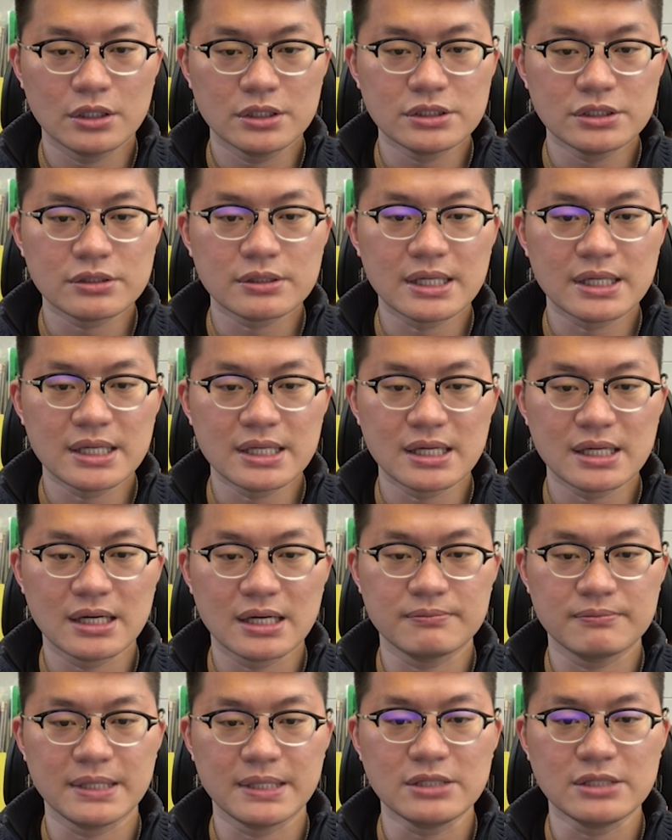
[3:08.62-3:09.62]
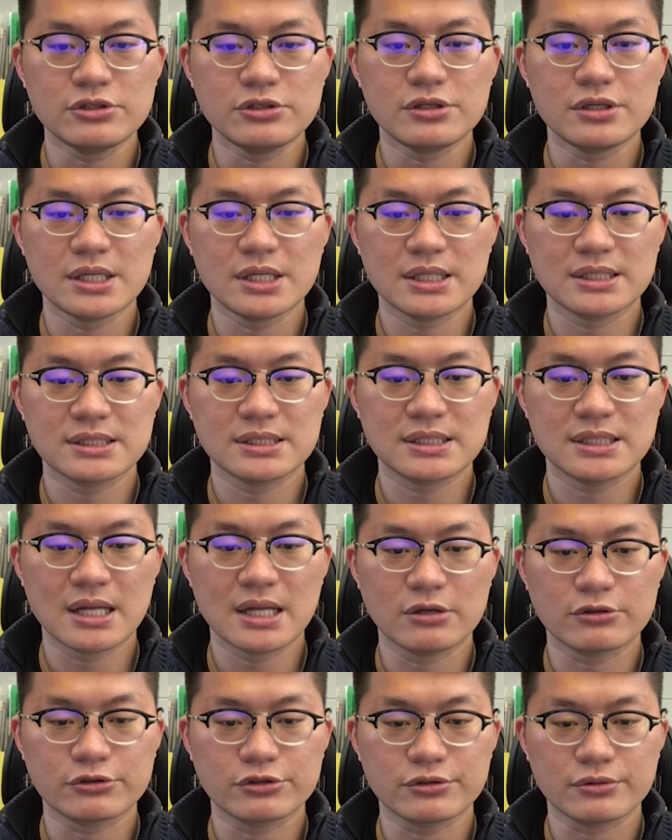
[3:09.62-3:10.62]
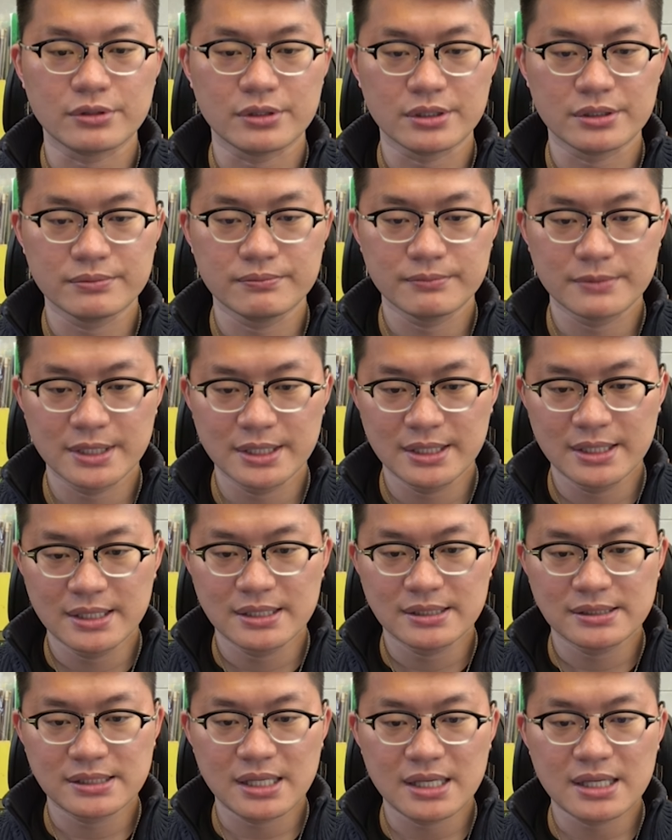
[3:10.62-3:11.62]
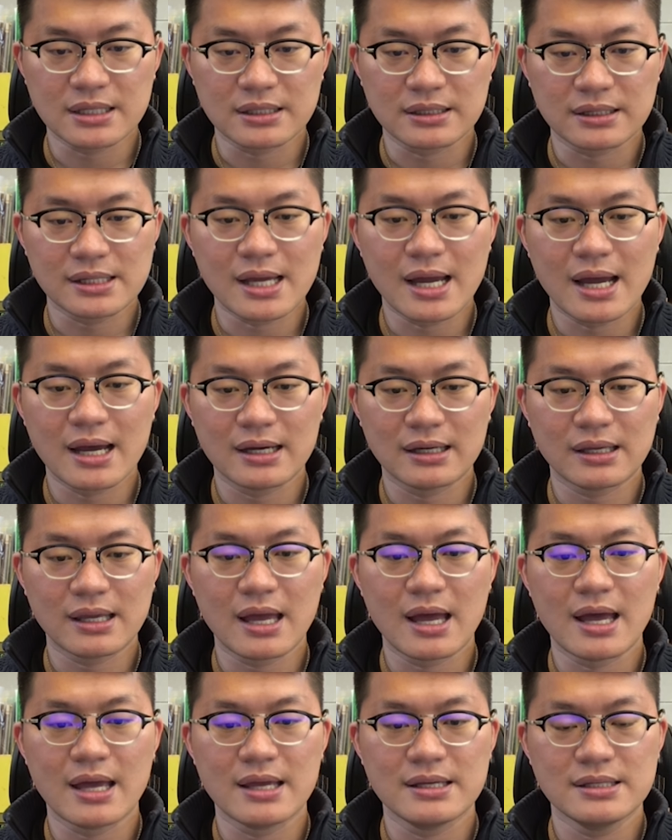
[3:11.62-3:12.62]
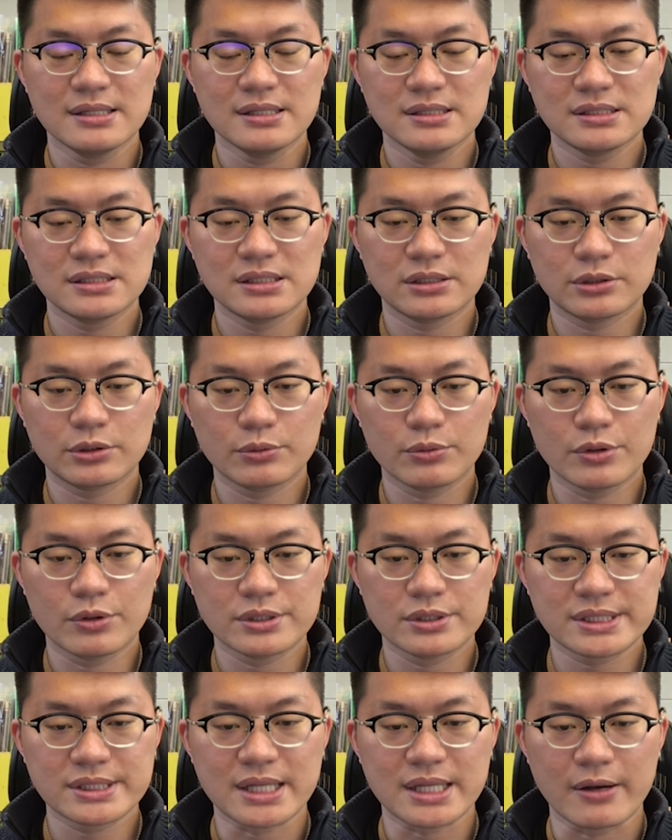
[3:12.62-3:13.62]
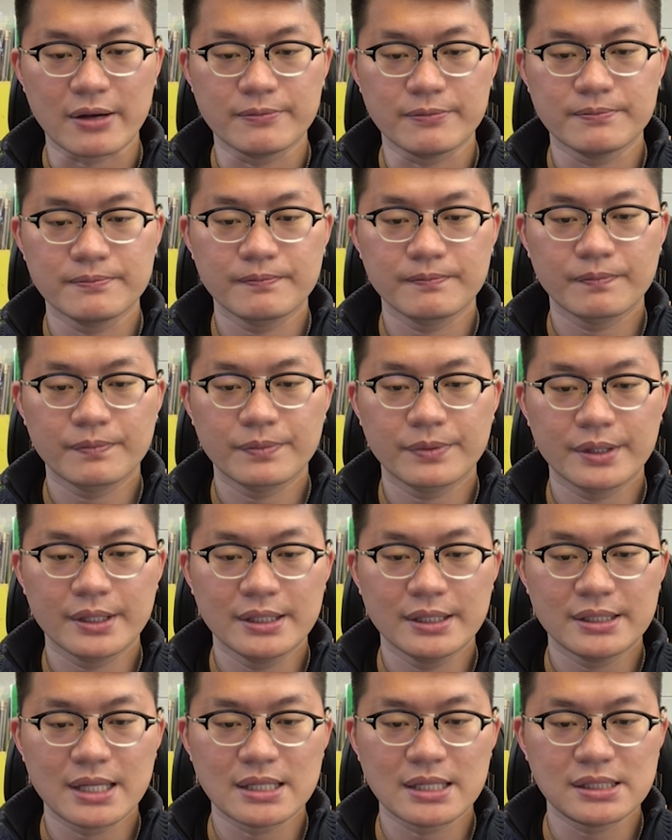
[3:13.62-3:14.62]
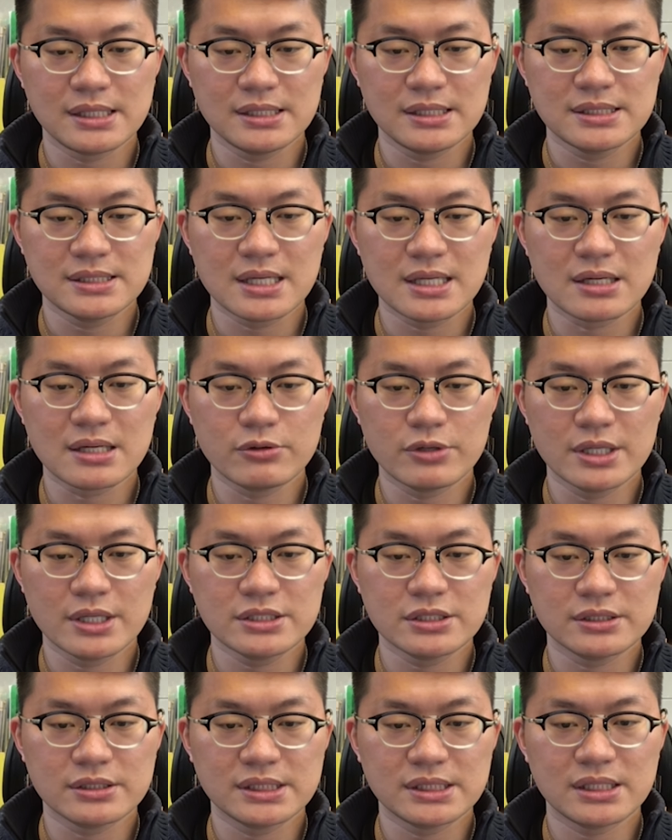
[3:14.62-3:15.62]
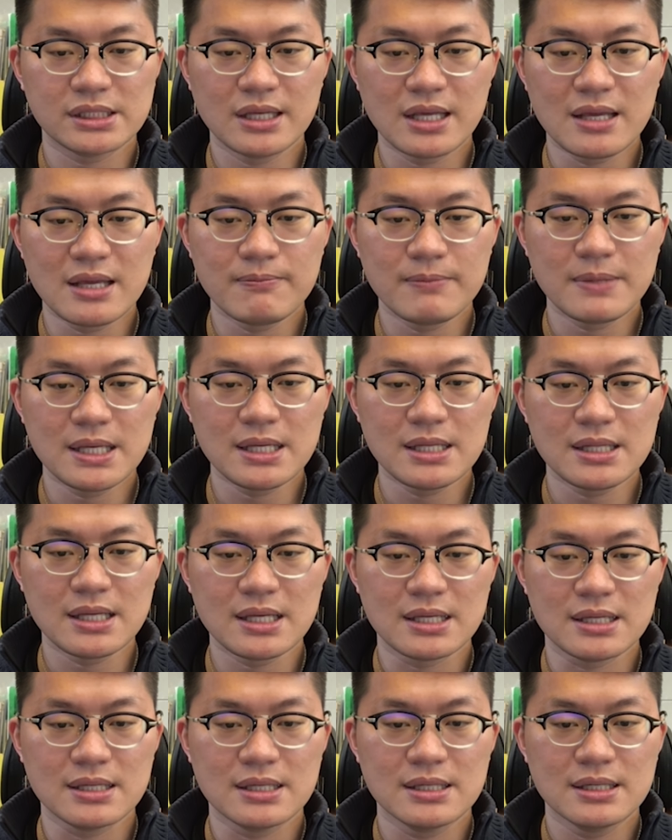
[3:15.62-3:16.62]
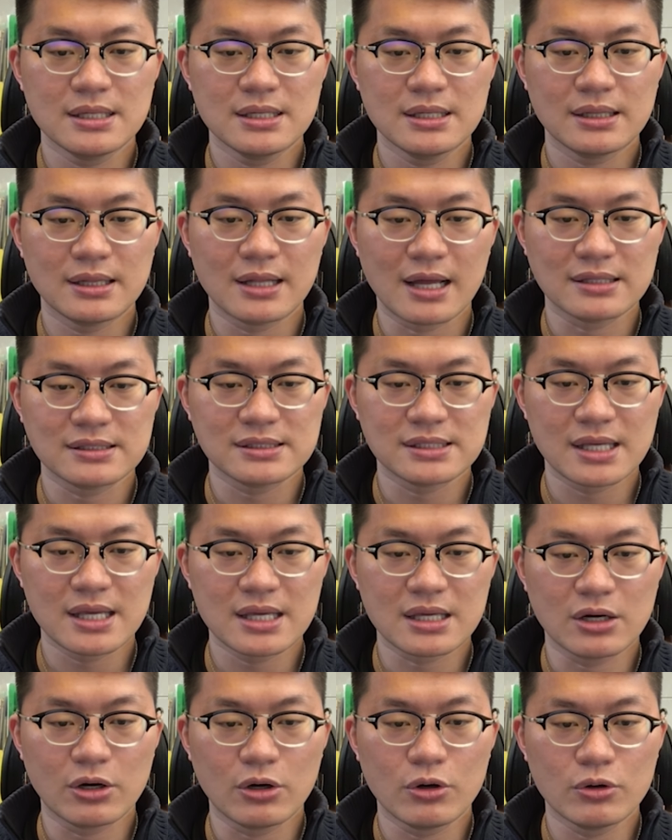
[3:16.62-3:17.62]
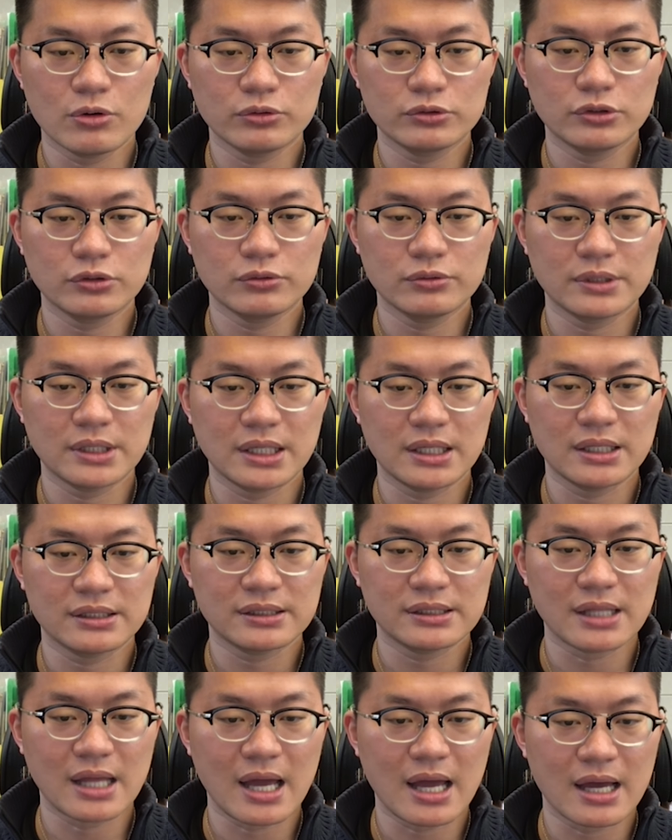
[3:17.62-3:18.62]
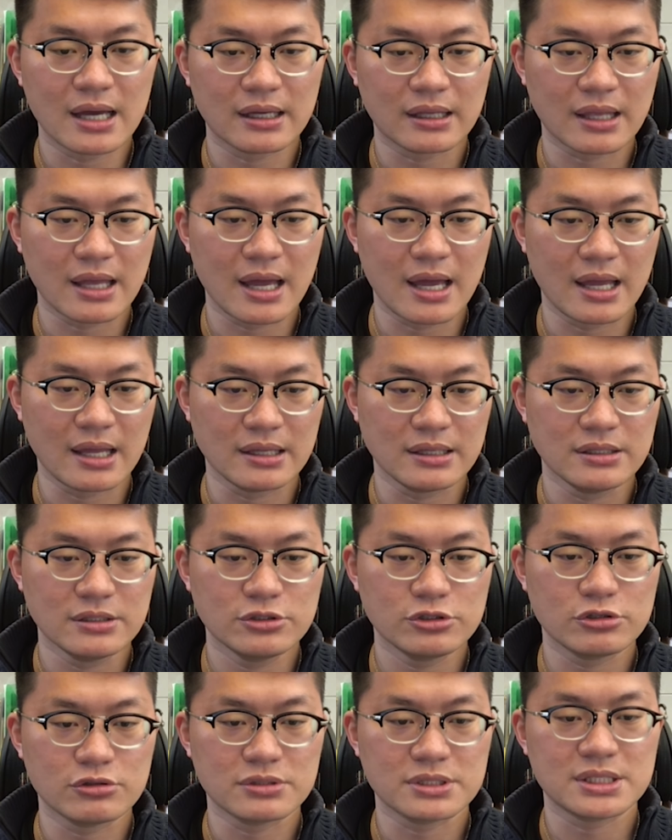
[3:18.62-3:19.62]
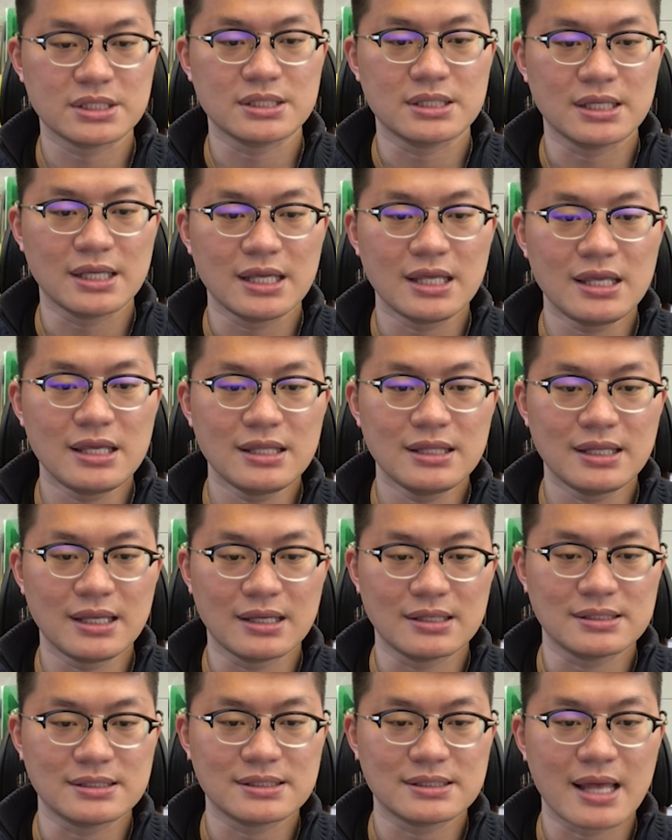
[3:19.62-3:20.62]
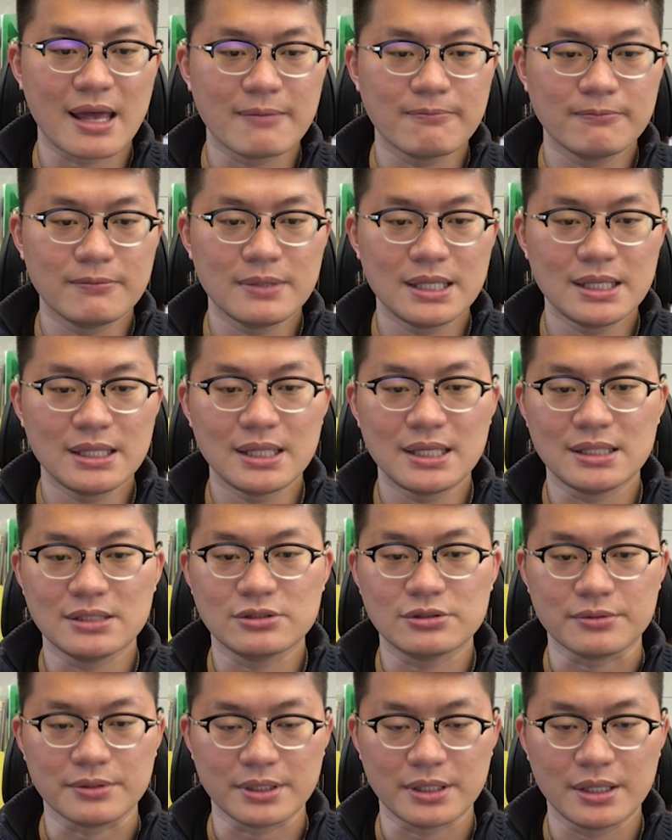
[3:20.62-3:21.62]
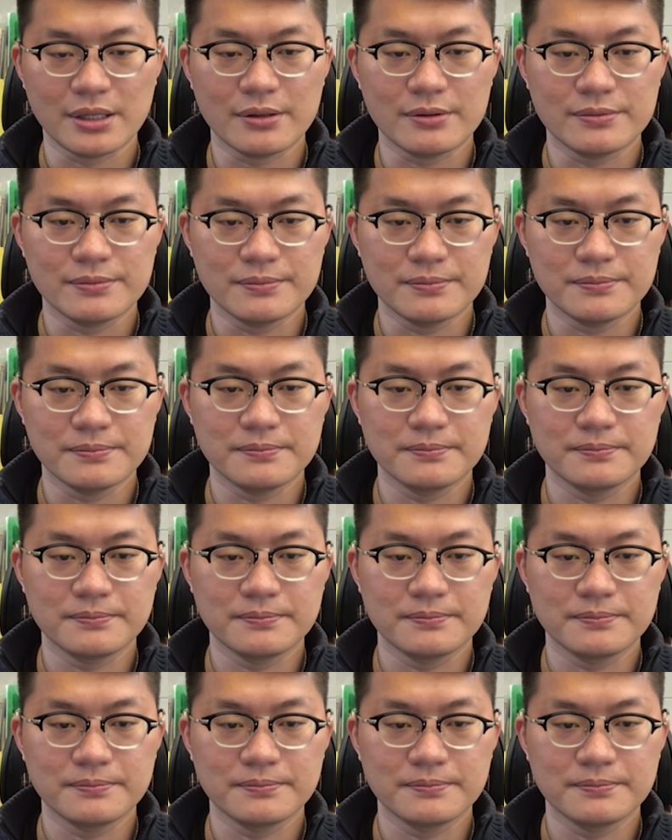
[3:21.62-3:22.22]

我们就可以很明确的知道说这个大概是多少。那以这个圆球是一米里，那这个厚度呢大概就是一点三米里左右。